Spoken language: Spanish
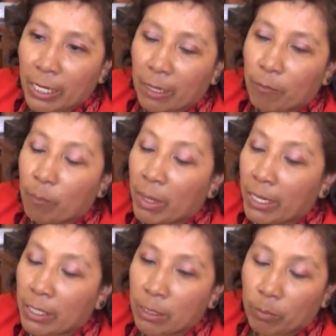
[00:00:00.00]
la
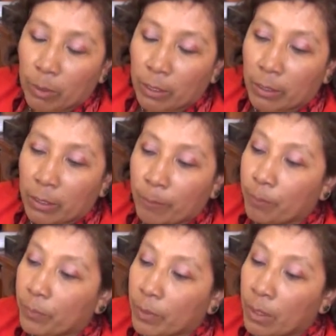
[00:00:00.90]
mala eh,
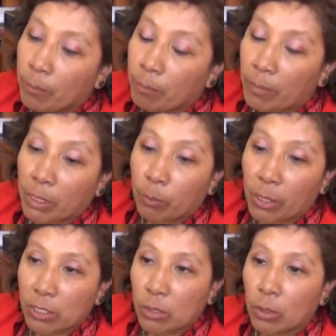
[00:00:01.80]

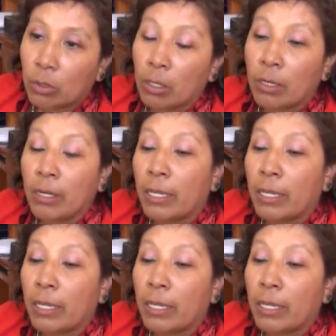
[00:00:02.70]
manipulación,